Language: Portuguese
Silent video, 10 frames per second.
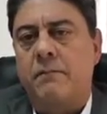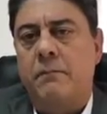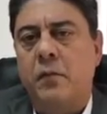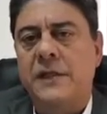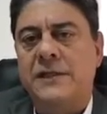como
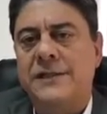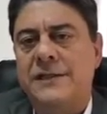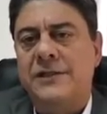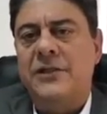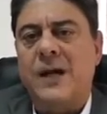
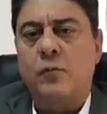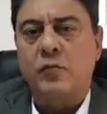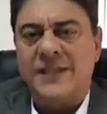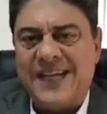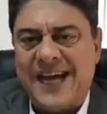polícia de
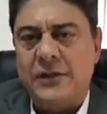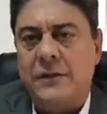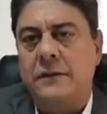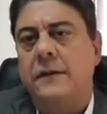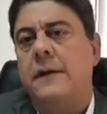jagunçagem,